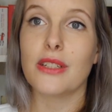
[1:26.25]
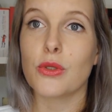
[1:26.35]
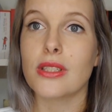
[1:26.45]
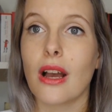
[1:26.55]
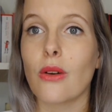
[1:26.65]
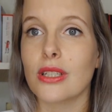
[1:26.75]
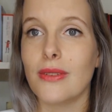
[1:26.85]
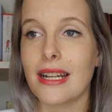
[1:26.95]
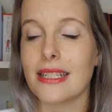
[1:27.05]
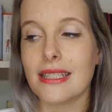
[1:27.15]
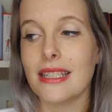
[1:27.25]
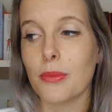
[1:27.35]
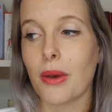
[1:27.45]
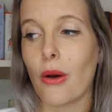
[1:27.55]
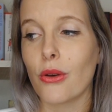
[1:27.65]
Ich wusste auch, ich werde es nie
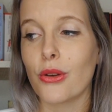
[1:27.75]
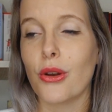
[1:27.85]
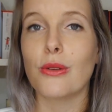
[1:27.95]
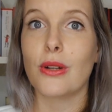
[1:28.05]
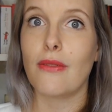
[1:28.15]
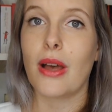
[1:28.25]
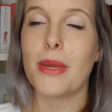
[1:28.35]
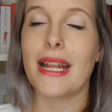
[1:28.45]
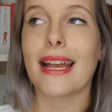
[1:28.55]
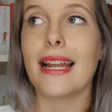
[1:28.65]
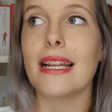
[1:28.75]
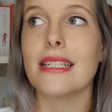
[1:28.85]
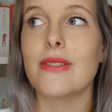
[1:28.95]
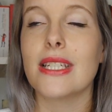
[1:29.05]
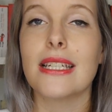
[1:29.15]
gebrauchen können oder war mir da
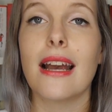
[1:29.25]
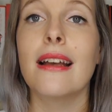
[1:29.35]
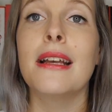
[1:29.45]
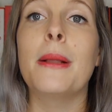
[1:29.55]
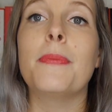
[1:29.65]
relativ sicher.